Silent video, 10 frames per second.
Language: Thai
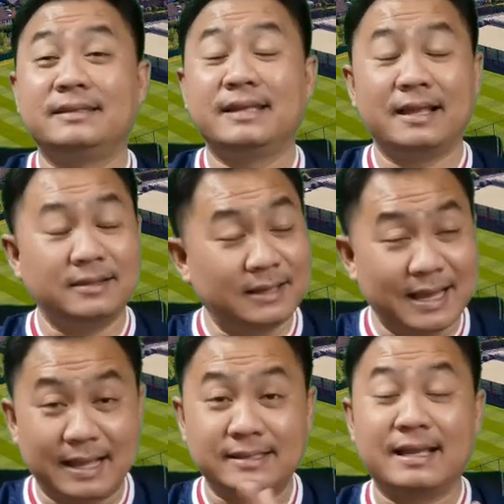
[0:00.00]
จะข
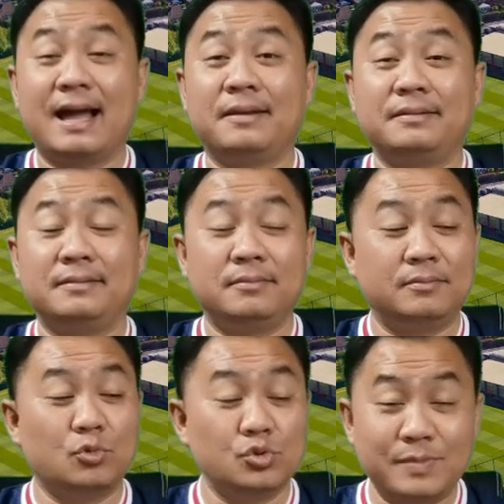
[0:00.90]
ยายสัญญา
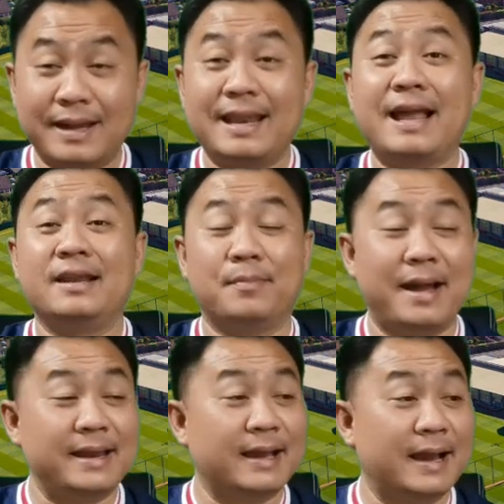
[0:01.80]
อุสมันได้หรือ
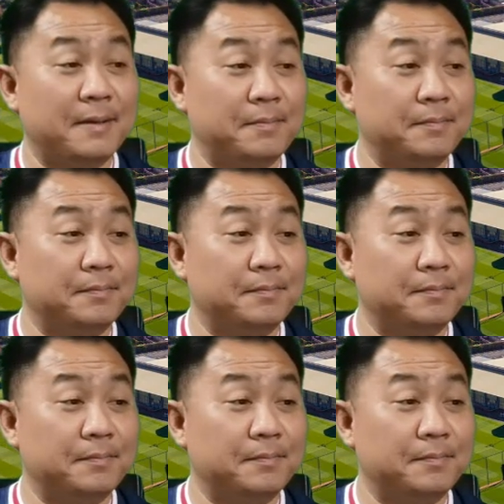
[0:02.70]
ไม่นะครับ